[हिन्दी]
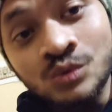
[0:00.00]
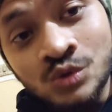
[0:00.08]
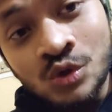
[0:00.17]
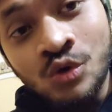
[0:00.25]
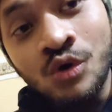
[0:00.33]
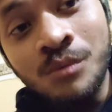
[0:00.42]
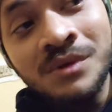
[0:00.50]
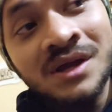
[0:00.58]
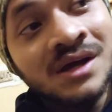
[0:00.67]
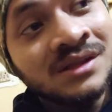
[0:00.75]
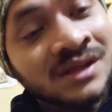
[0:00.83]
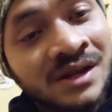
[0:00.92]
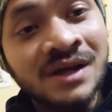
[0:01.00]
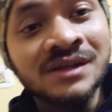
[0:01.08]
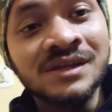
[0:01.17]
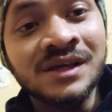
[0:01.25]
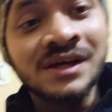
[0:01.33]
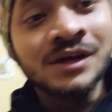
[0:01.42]
उसको हमने अंदर रख
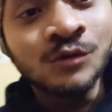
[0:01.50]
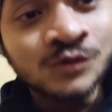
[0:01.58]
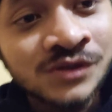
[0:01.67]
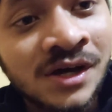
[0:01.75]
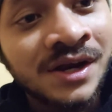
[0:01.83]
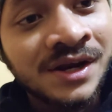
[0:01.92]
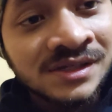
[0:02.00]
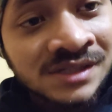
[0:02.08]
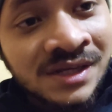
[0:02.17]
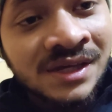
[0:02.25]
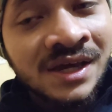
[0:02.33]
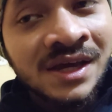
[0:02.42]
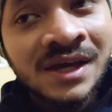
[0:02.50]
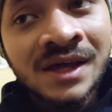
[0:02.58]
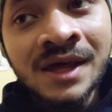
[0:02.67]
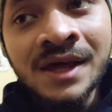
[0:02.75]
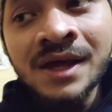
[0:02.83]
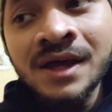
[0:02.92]
दिया है उसका रीज़न ये है
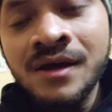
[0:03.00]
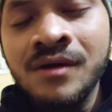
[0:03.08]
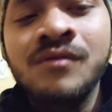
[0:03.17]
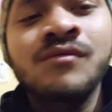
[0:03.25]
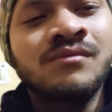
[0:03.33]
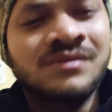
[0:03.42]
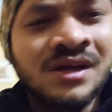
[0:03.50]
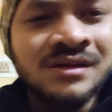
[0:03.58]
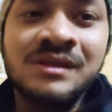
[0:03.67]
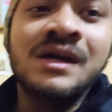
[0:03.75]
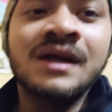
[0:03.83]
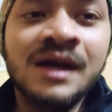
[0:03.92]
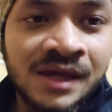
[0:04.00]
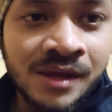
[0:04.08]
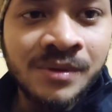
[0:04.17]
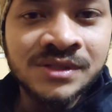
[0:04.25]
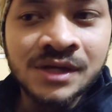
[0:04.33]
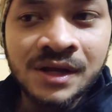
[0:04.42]
यार थक गई
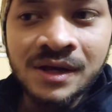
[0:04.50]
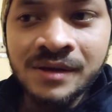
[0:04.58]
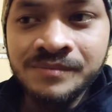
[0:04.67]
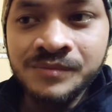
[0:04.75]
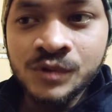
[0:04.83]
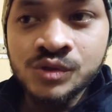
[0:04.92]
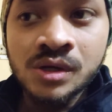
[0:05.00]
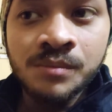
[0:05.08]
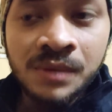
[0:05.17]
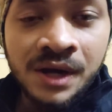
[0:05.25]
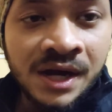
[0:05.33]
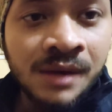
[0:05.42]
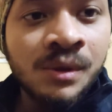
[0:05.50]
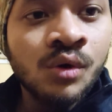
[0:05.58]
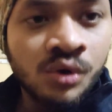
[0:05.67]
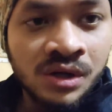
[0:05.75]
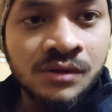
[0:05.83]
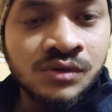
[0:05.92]
है बेचारी उसका ब्लीडिंग भी
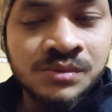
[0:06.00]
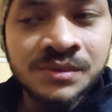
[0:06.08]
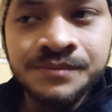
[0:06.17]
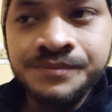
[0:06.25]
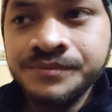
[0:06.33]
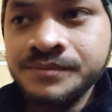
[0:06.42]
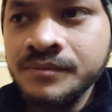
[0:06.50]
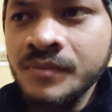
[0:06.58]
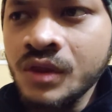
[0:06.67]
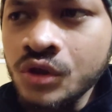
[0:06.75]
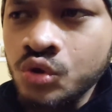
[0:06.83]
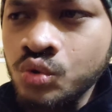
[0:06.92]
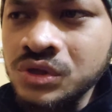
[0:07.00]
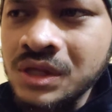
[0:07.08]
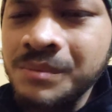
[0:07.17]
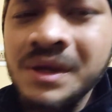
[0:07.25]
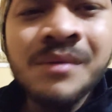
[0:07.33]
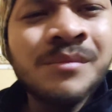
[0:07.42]
हो रहा था उसमें तो
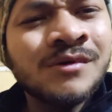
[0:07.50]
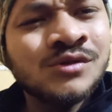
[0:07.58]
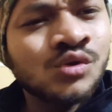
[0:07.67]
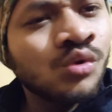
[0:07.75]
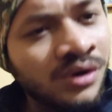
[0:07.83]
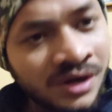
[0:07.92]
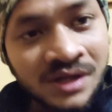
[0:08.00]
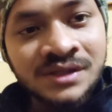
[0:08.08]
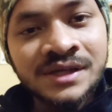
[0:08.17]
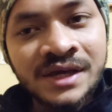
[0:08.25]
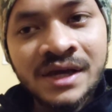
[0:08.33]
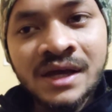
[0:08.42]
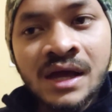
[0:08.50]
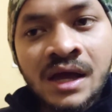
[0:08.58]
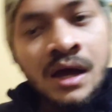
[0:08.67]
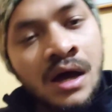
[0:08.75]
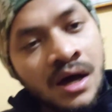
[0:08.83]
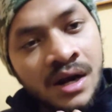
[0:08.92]
तभी हमने उसको रख दिया है
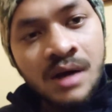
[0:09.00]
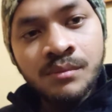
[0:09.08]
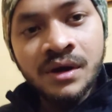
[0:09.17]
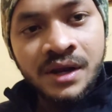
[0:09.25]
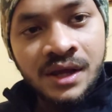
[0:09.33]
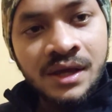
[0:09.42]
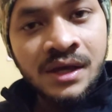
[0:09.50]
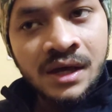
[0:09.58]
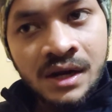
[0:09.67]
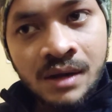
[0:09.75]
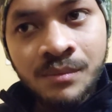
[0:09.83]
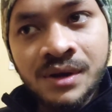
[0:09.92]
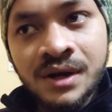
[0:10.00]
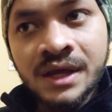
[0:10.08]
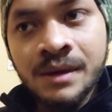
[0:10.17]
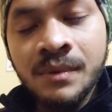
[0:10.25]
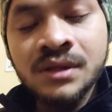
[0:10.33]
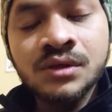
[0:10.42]
आराम करेगी आराम
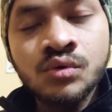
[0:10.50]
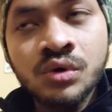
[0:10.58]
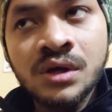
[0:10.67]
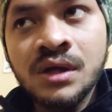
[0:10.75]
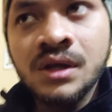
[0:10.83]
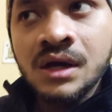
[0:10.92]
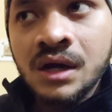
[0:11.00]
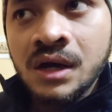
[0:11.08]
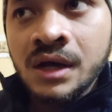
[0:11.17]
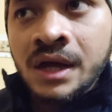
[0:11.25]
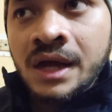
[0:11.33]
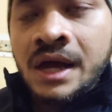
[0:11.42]
करने के बाद क्योंकि इनका